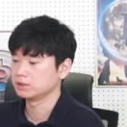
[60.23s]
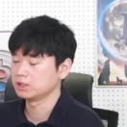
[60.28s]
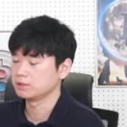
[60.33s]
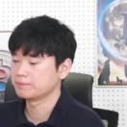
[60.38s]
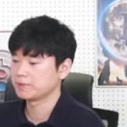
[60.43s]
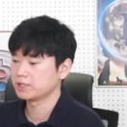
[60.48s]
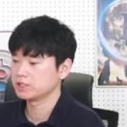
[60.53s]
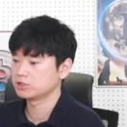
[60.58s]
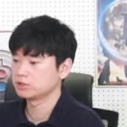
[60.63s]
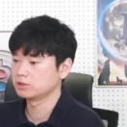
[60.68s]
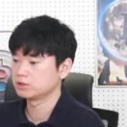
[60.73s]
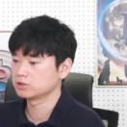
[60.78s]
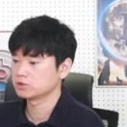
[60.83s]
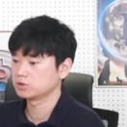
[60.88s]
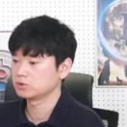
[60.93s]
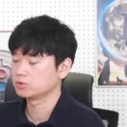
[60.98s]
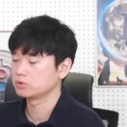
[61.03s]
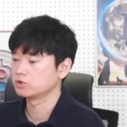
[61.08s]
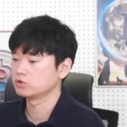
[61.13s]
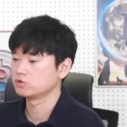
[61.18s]
이 팔천억
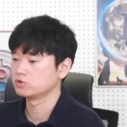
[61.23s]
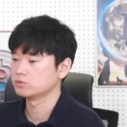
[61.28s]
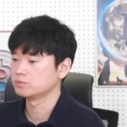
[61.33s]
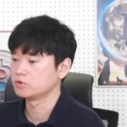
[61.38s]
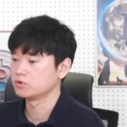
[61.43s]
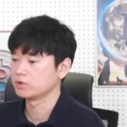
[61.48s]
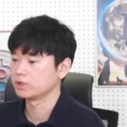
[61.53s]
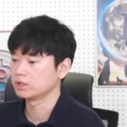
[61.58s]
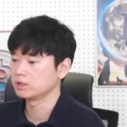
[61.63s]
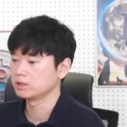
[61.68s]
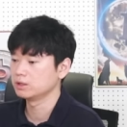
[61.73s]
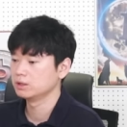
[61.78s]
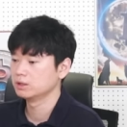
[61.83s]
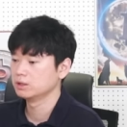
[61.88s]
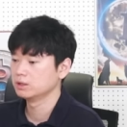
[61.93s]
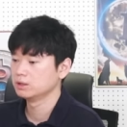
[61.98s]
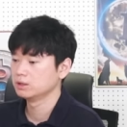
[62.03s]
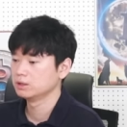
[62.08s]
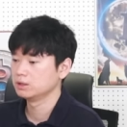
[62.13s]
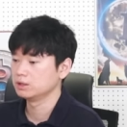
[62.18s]
정도의 규모의
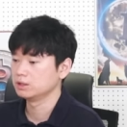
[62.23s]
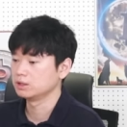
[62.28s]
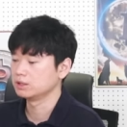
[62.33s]
이